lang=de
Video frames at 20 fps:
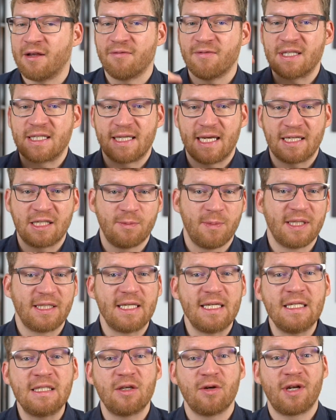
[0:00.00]
gewisse
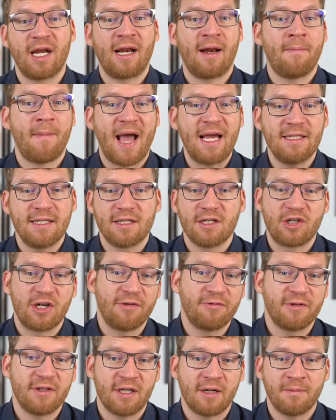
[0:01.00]
Expertise oder eine
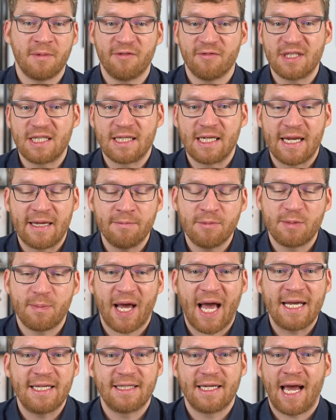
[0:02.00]
Meisterschaft in einem gewissen
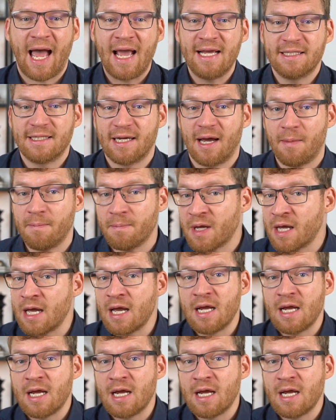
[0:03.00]
Lebensbereich erreicht haben,